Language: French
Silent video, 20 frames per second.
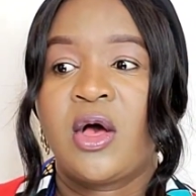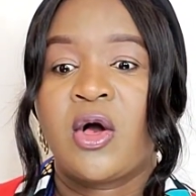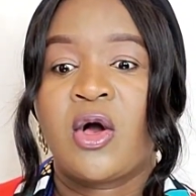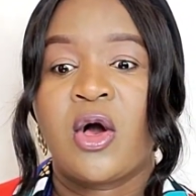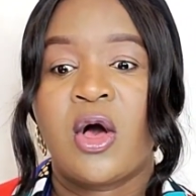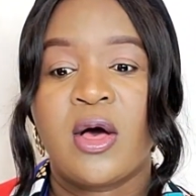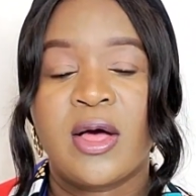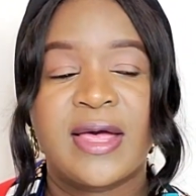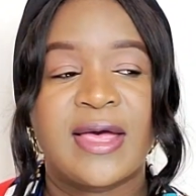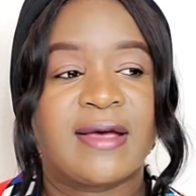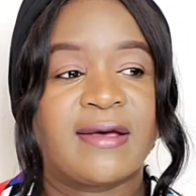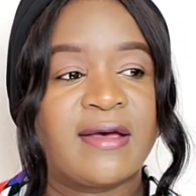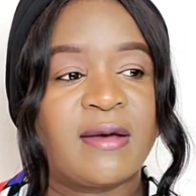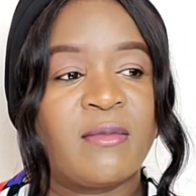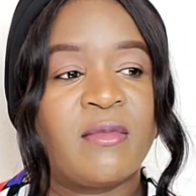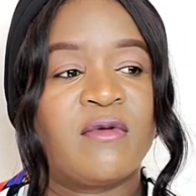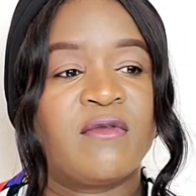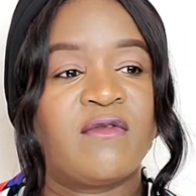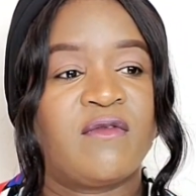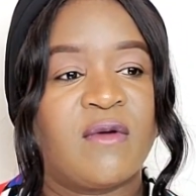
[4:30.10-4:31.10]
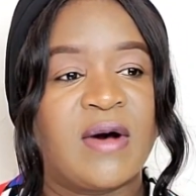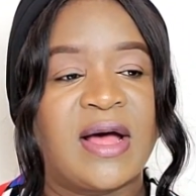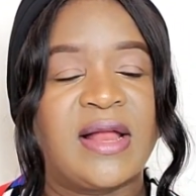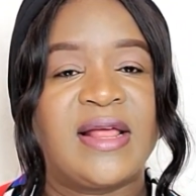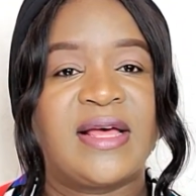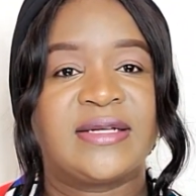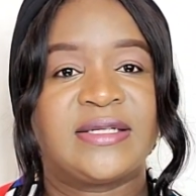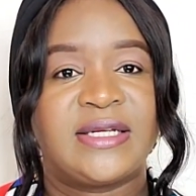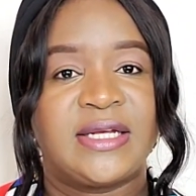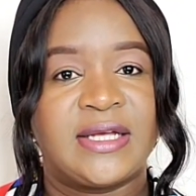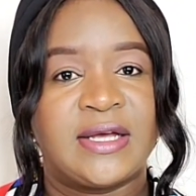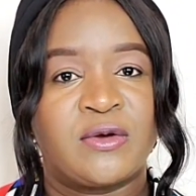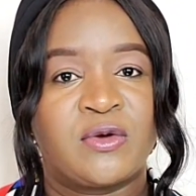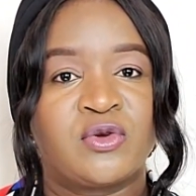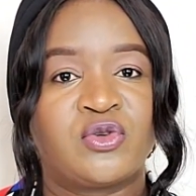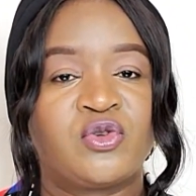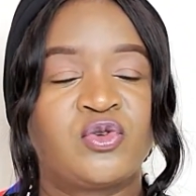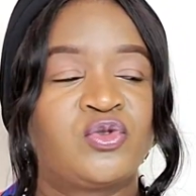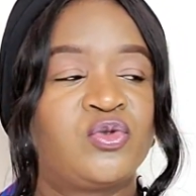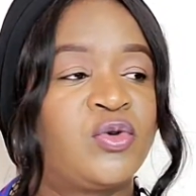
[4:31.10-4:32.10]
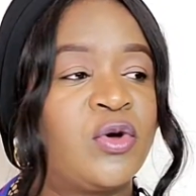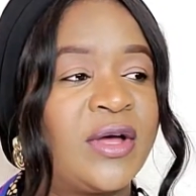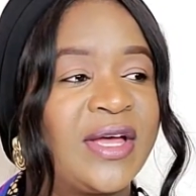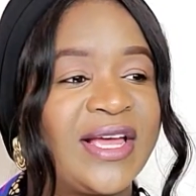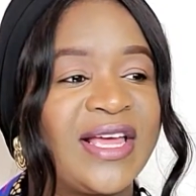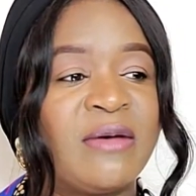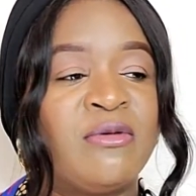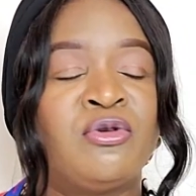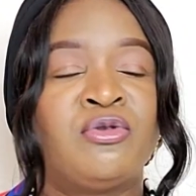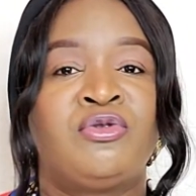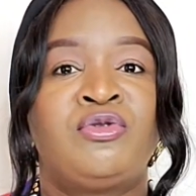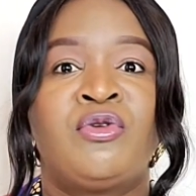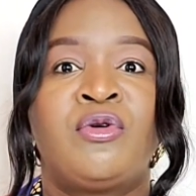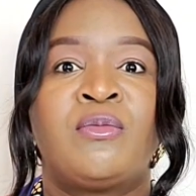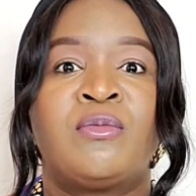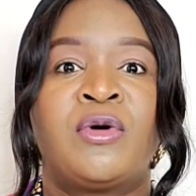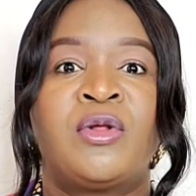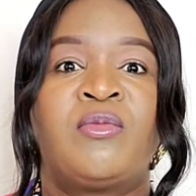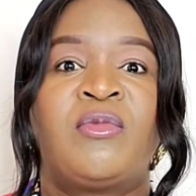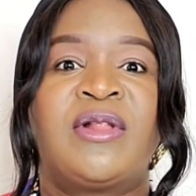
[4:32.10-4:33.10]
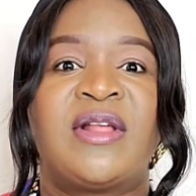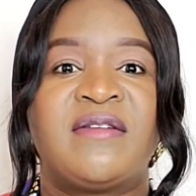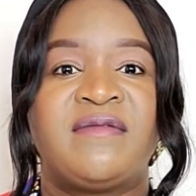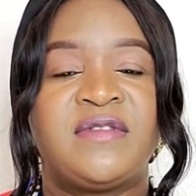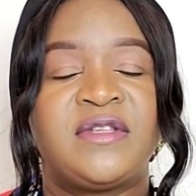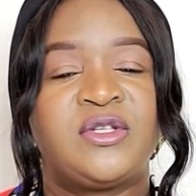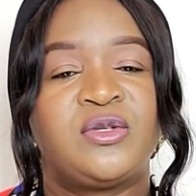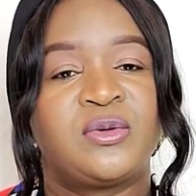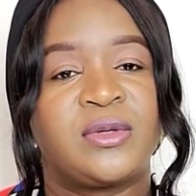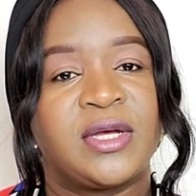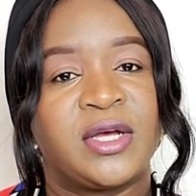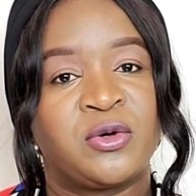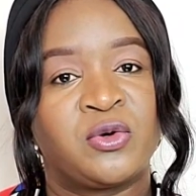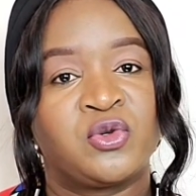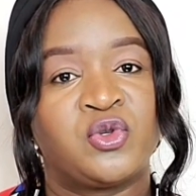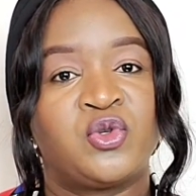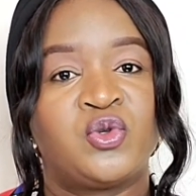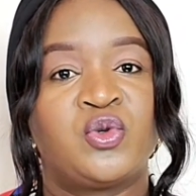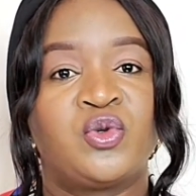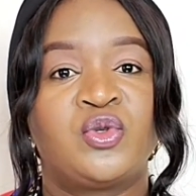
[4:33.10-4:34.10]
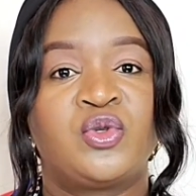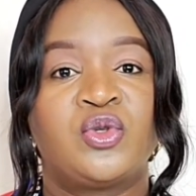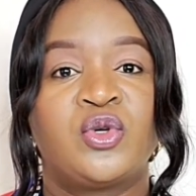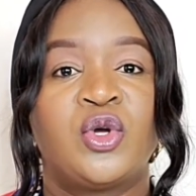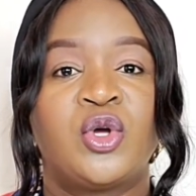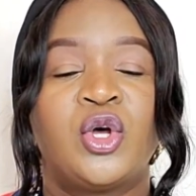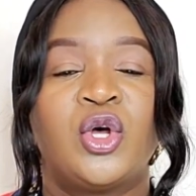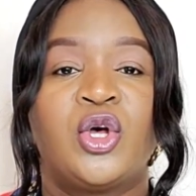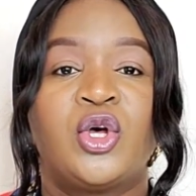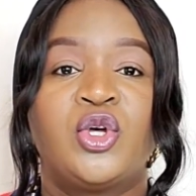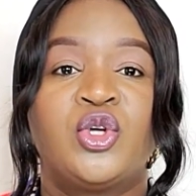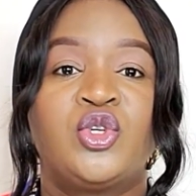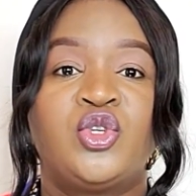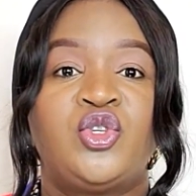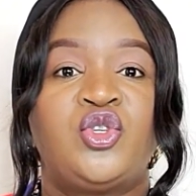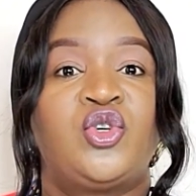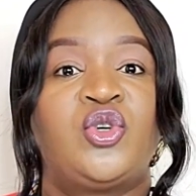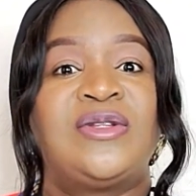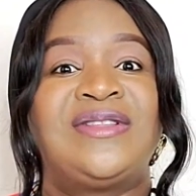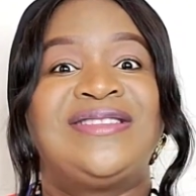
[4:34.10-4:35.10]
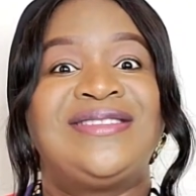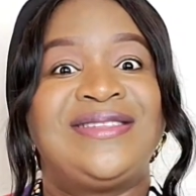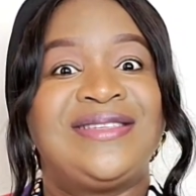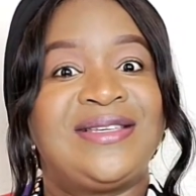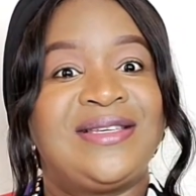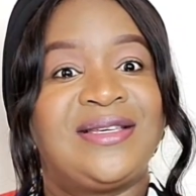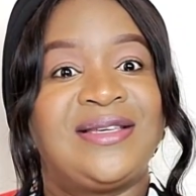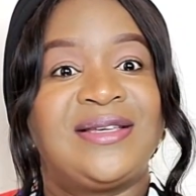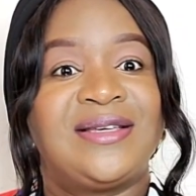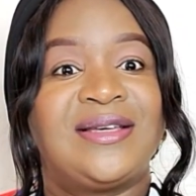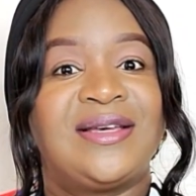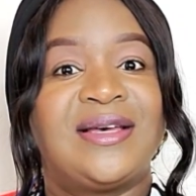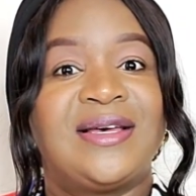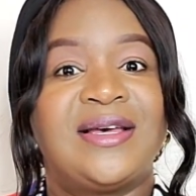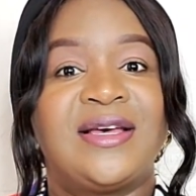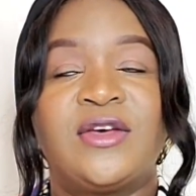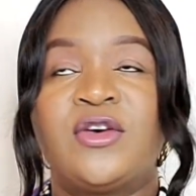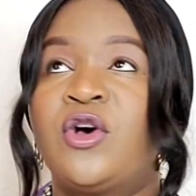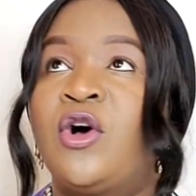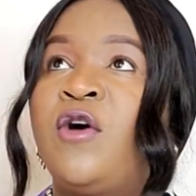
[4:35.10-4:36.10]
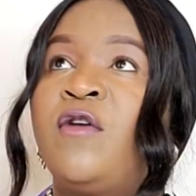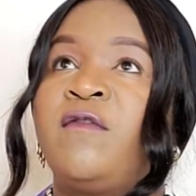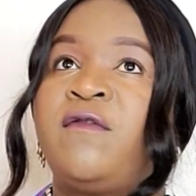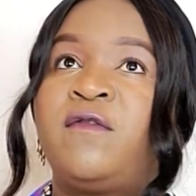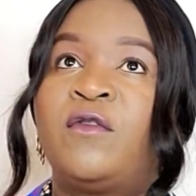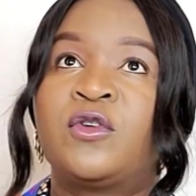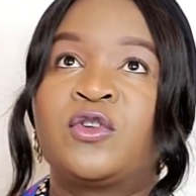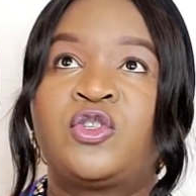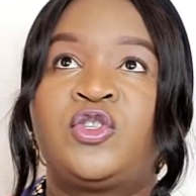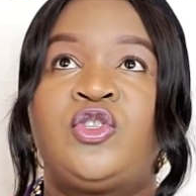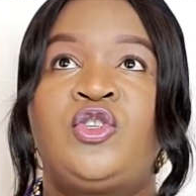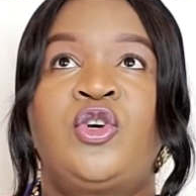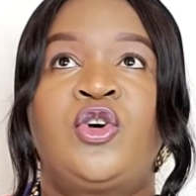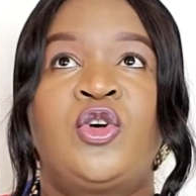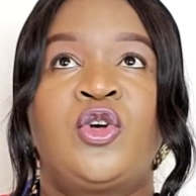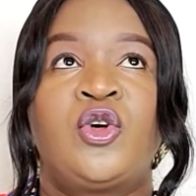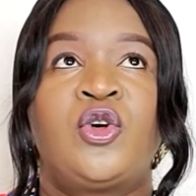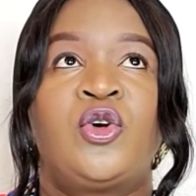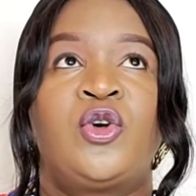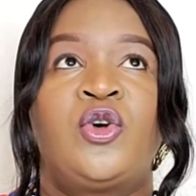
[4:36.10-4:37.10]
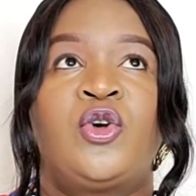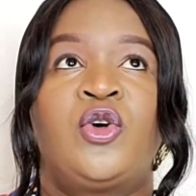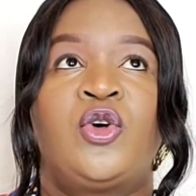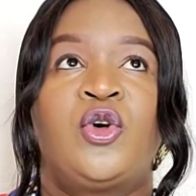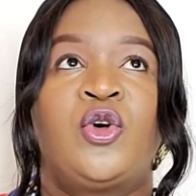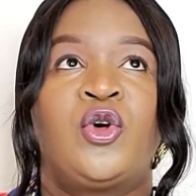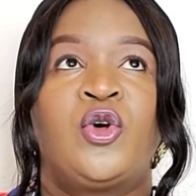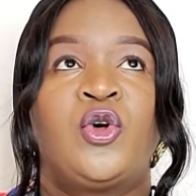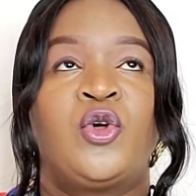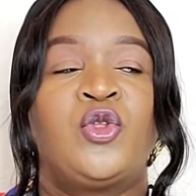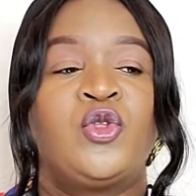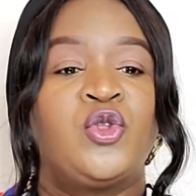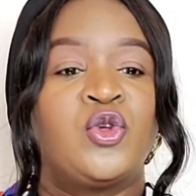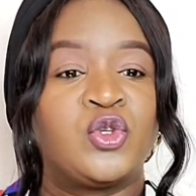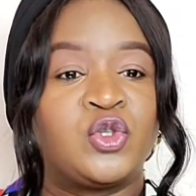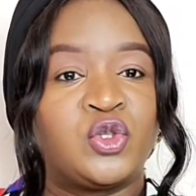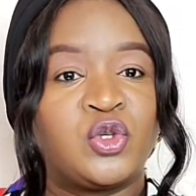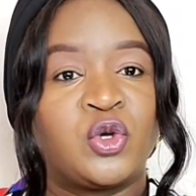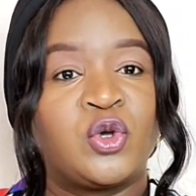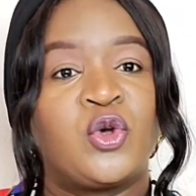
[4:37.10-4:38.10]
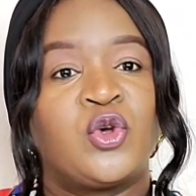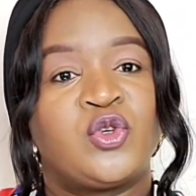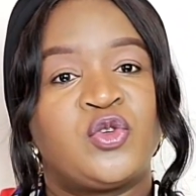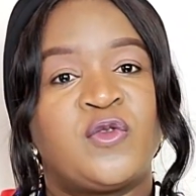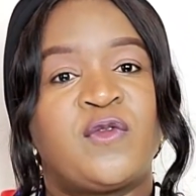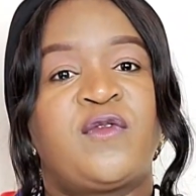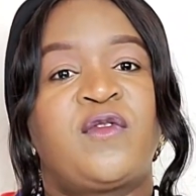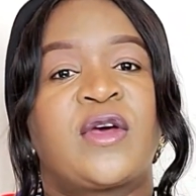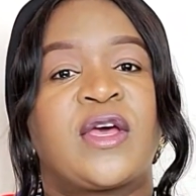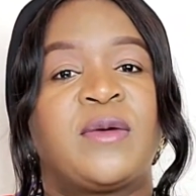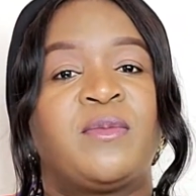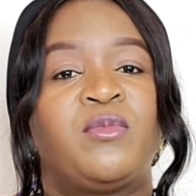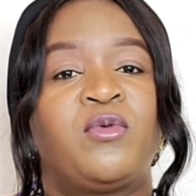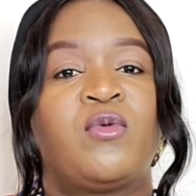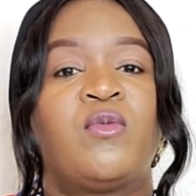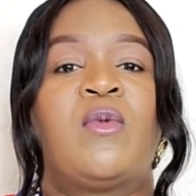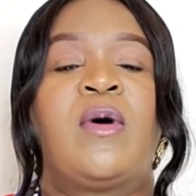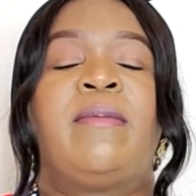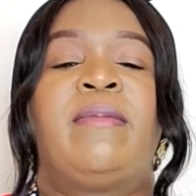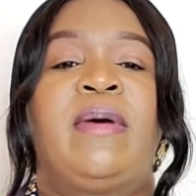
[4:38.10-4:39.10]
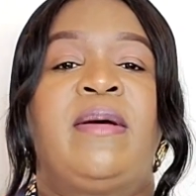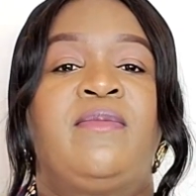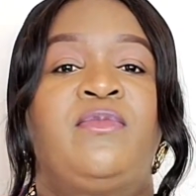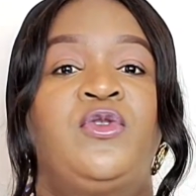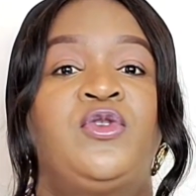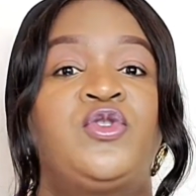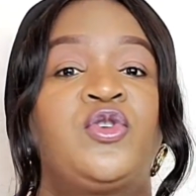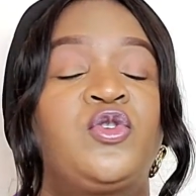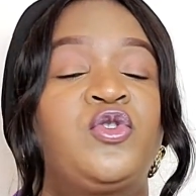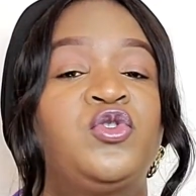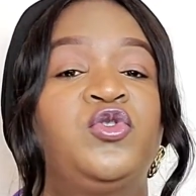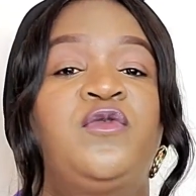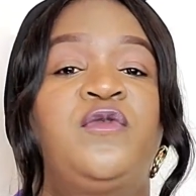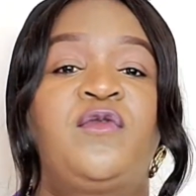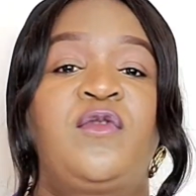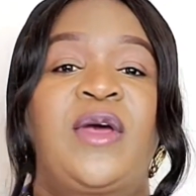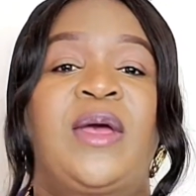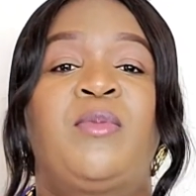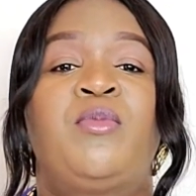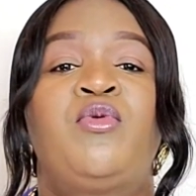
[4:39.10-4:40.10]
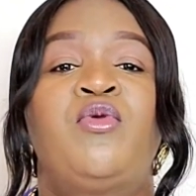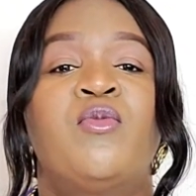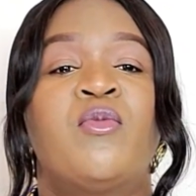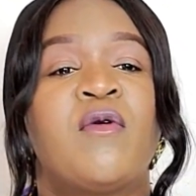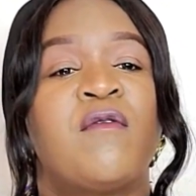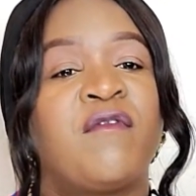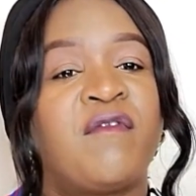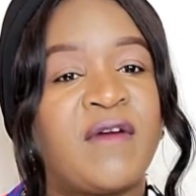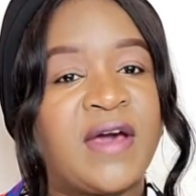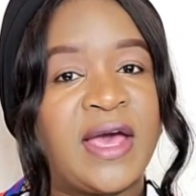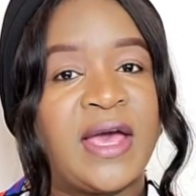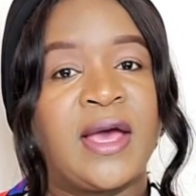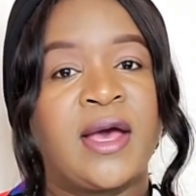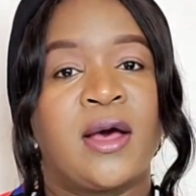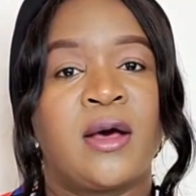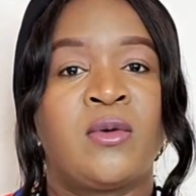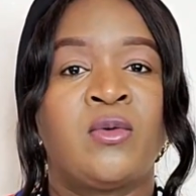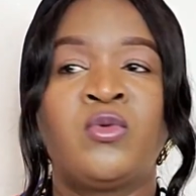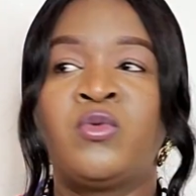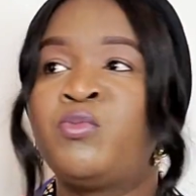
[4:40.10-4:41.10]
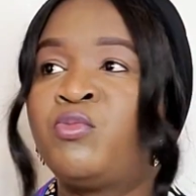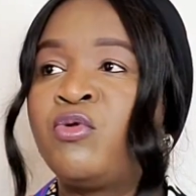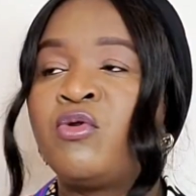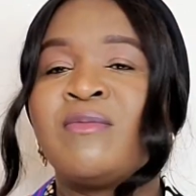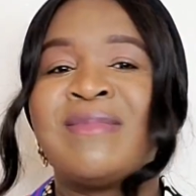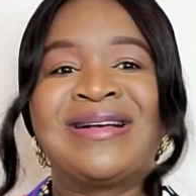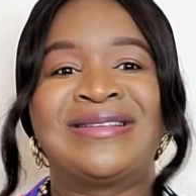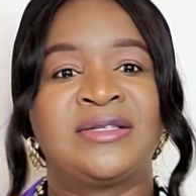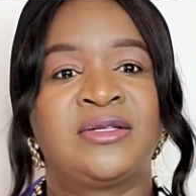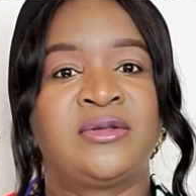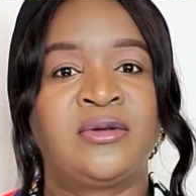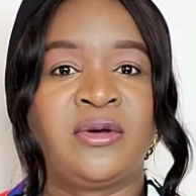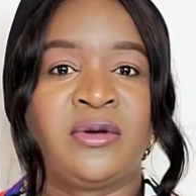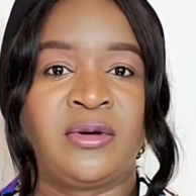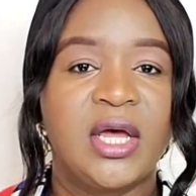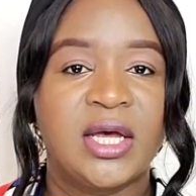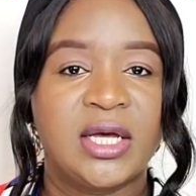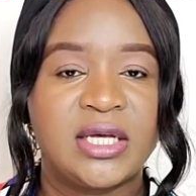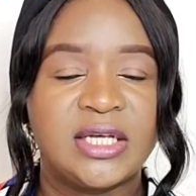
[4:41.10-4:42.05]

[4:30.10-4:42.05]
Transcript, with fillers: Quand quelqu'un m'envoie aller acheter quelque chose ou quand quelqu'un me demande mon avis sur quelque chose, je dis en fonction de ce que je ferai pour moi-même, de ce que je ferai pour mon frère ou pour ma soeur.